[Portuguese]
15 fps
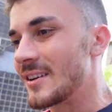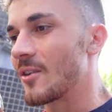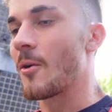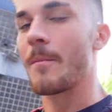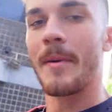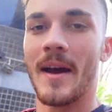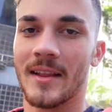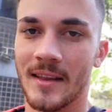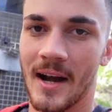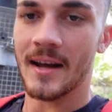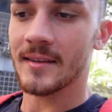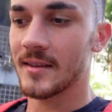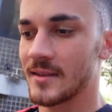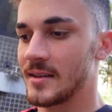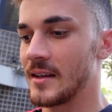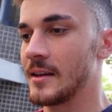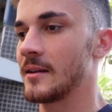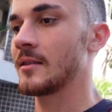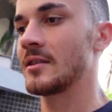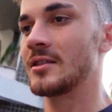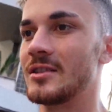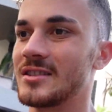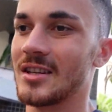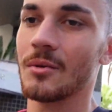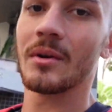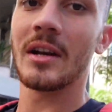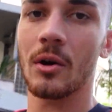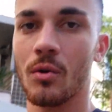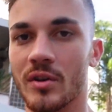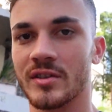com o pé atrás, assim, de se eu
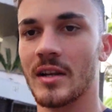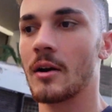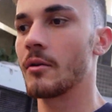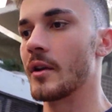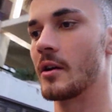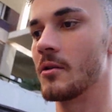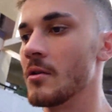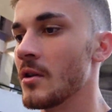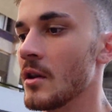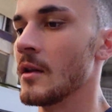iria gostar ou não.